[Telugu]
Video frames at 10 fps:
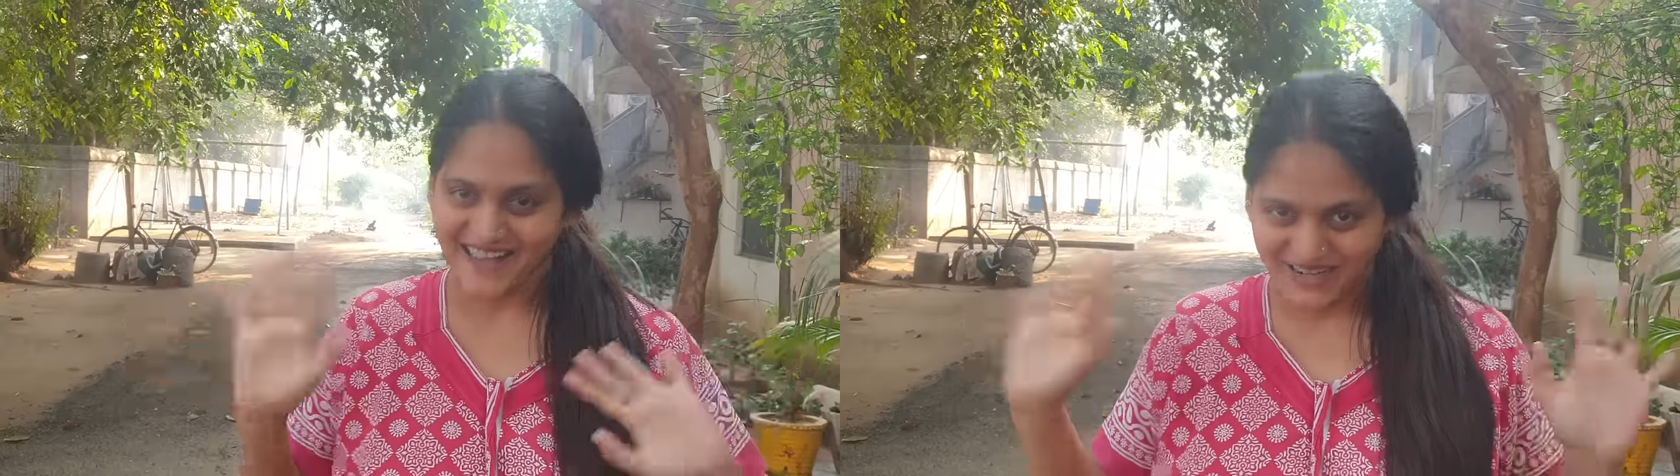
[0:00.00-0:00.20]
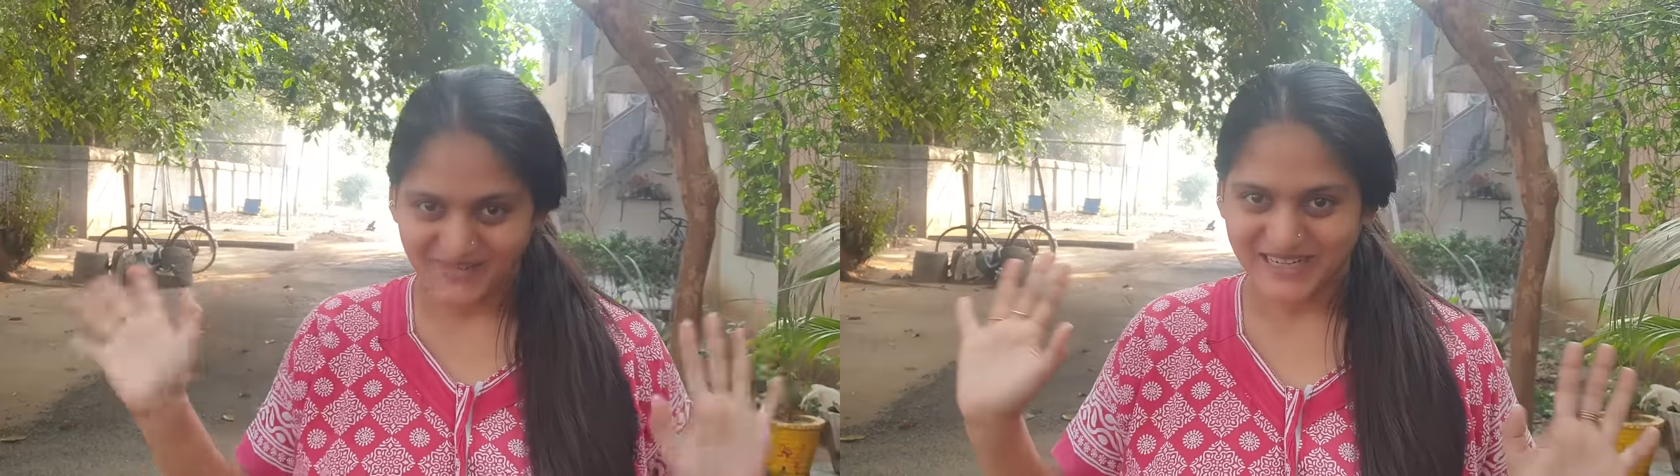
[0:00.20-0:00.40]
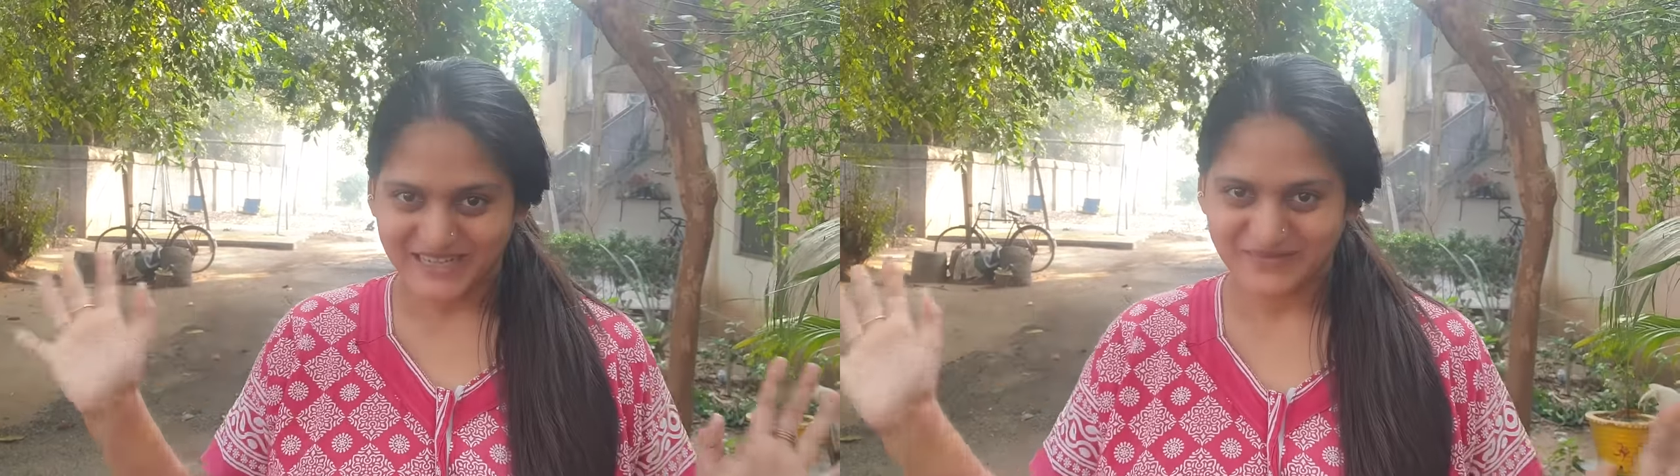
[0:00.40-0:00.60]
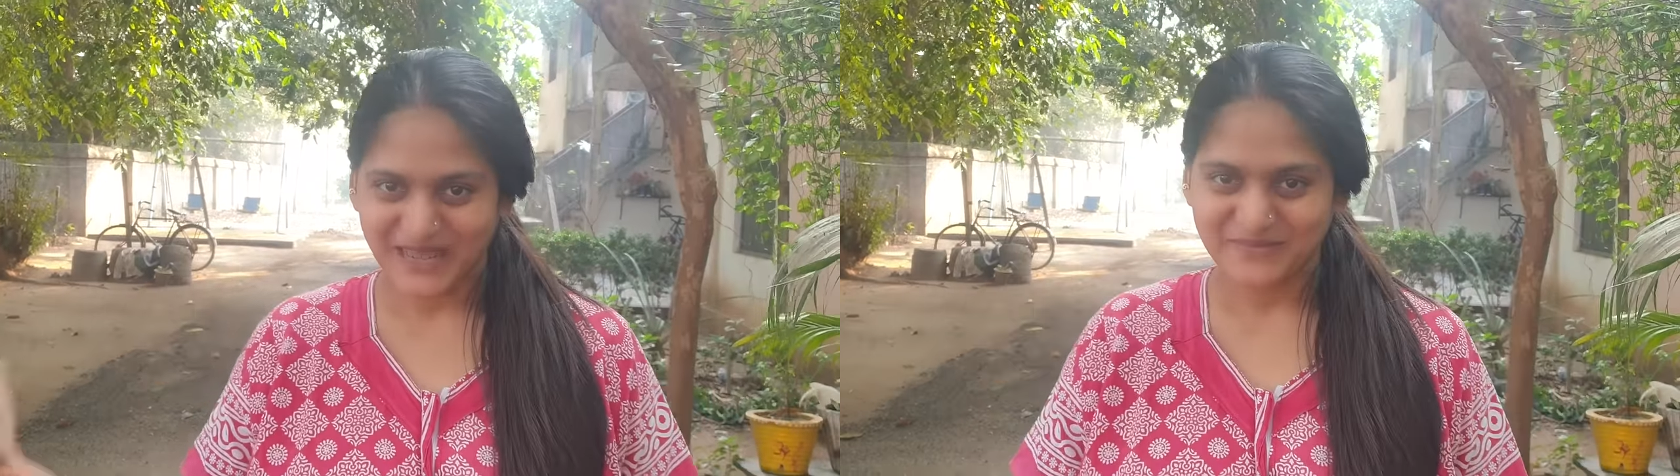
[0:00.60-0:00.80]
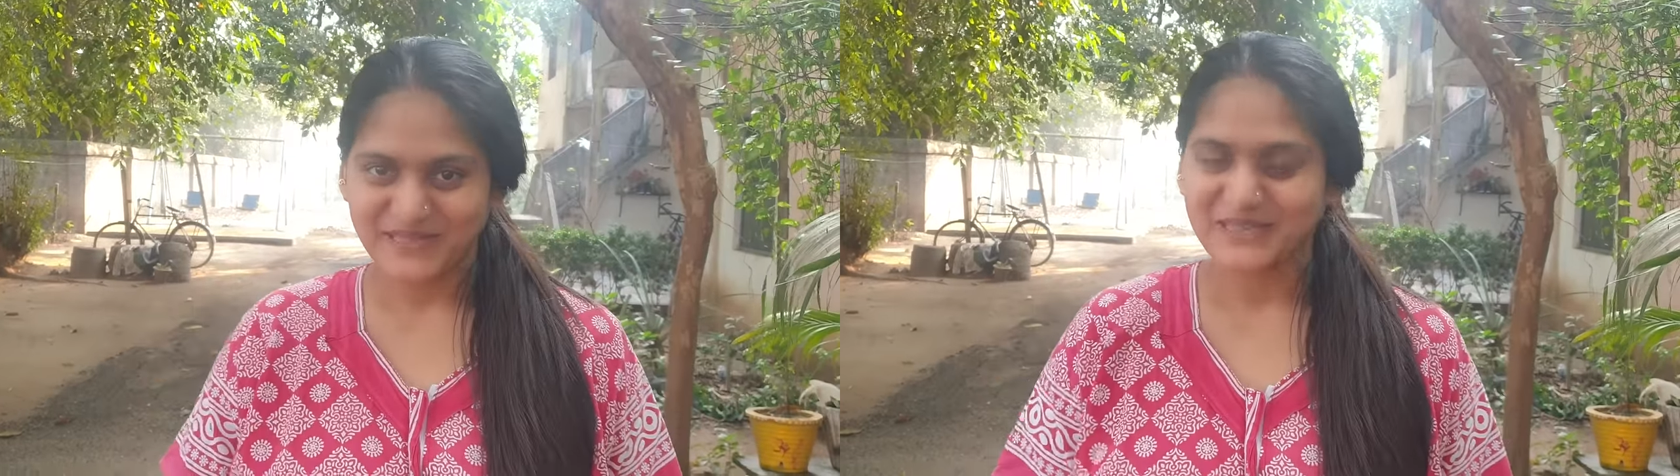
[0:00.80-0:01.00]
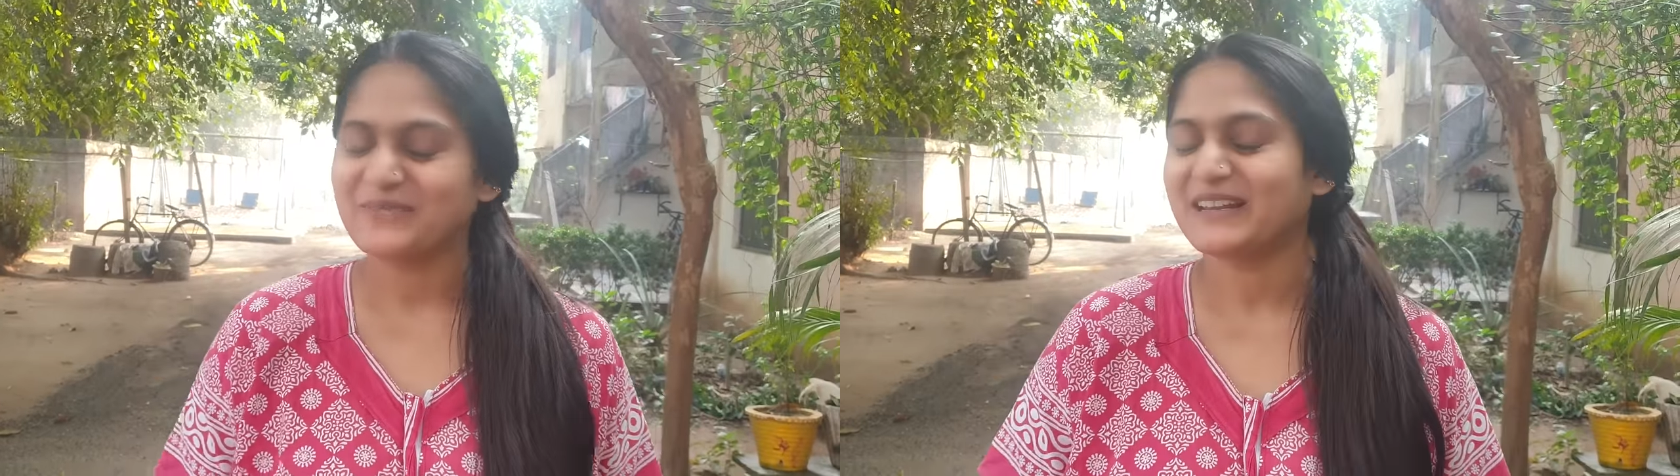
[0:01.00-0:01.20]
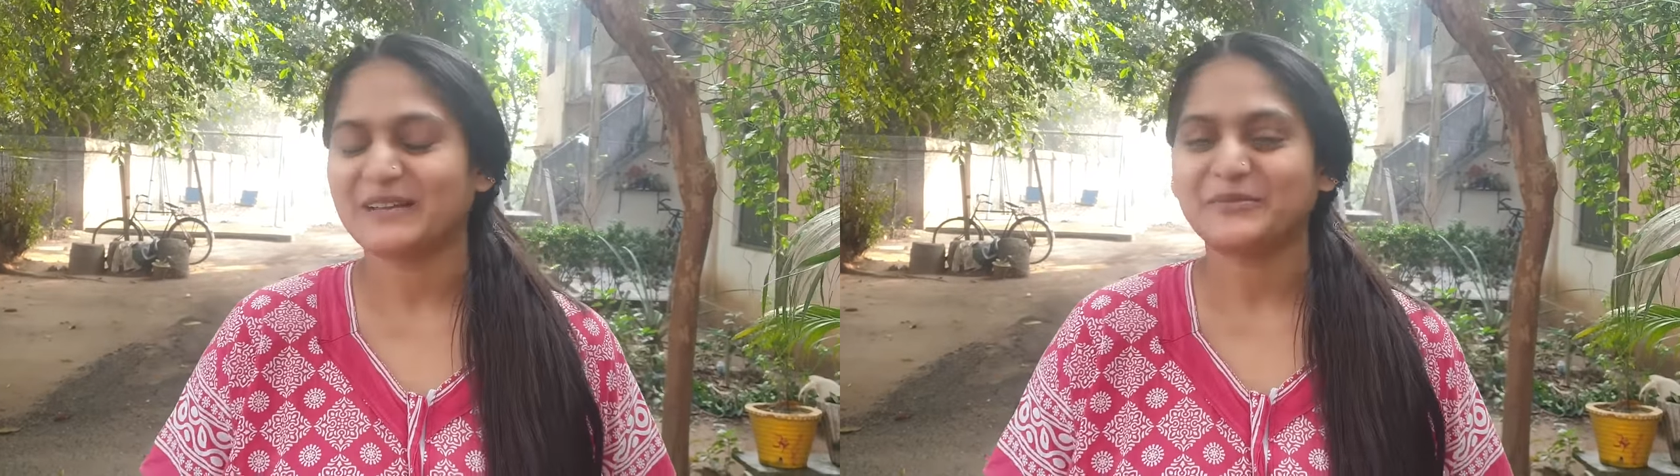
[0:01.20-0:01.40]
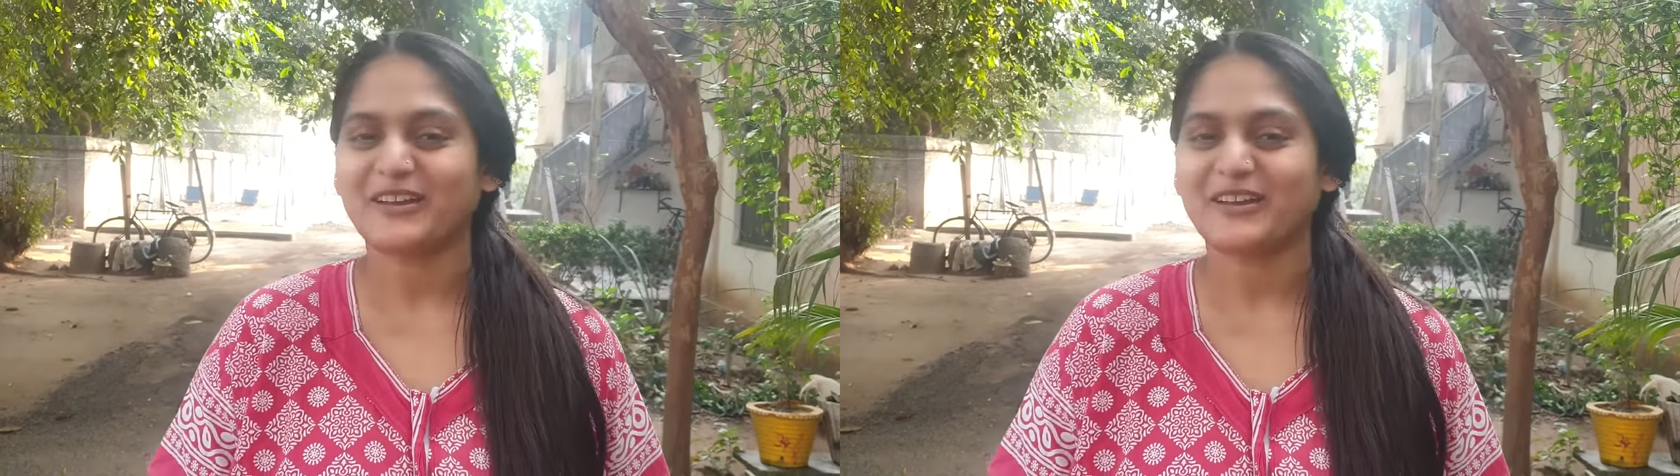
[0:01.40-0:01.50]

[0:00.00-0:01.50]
హలో వైటీ ఫ్యామిలీ వెల్కమ్